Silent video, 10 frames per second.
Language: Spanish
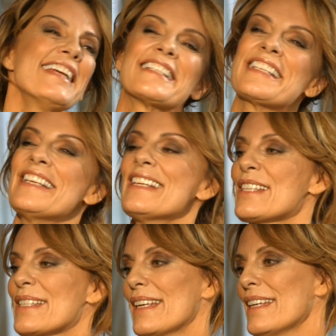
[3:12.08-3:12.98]
así
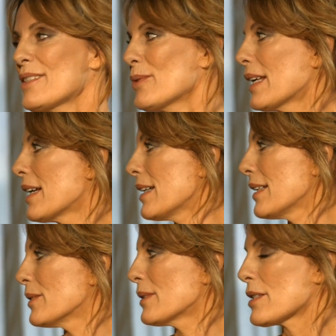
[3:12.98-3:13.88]
es. Es
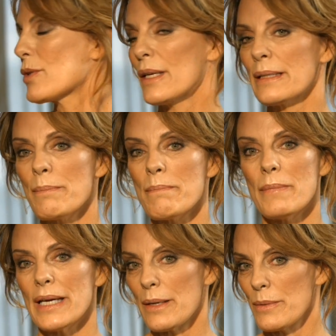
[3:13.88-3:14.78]
una, una ciudad
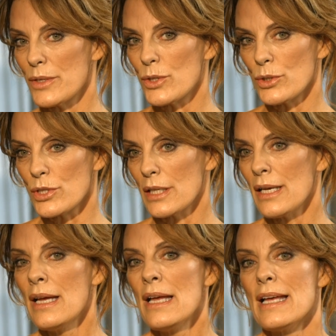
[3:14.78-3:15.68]

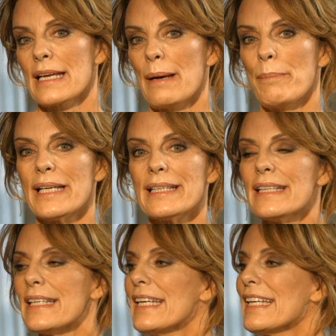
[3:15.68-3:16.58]
maravillosa que aparte
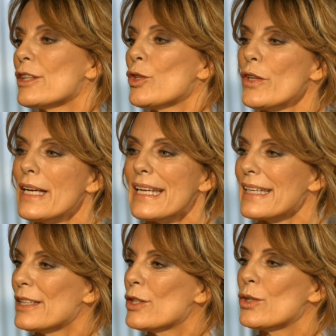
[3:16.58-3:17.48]
tiene toda la
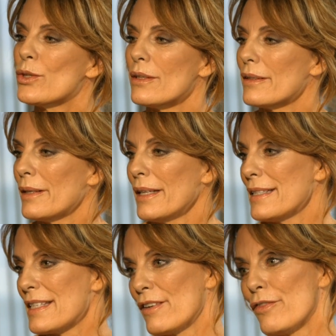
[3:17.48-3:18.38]
historia es
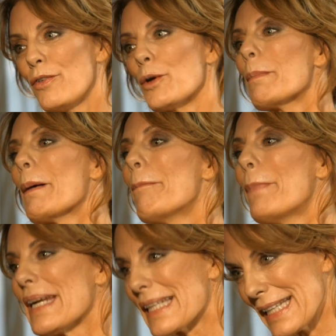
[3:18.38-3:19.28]
decir, forma
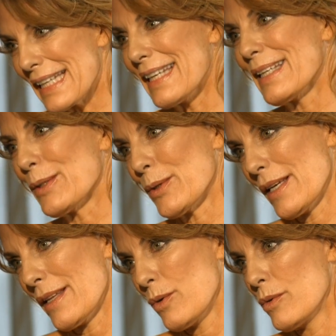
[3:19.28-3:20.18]
parte de la
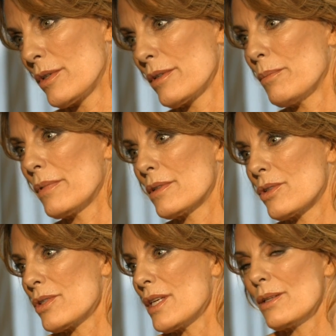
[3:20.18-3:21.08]
historia de uno.
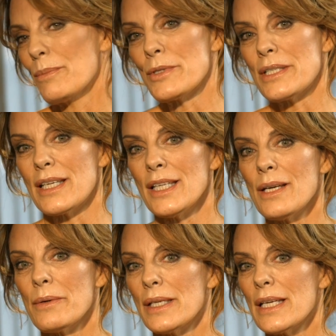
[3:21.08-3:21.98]
Yo siendo muy
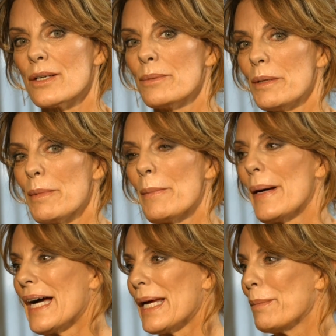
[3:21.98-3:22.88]
chiquita venía con mi
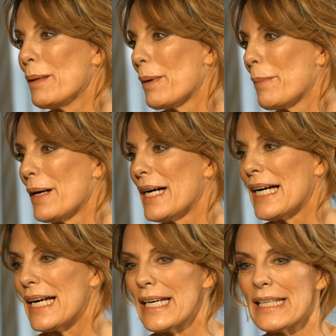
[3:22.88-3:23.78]
mamá y mi
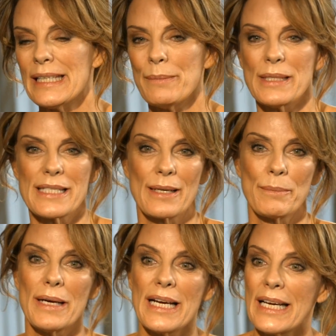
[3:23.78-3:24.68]
papá y mis
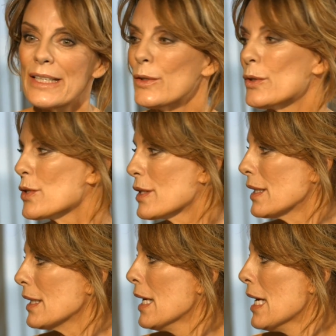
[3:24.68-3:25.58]
hermanos y,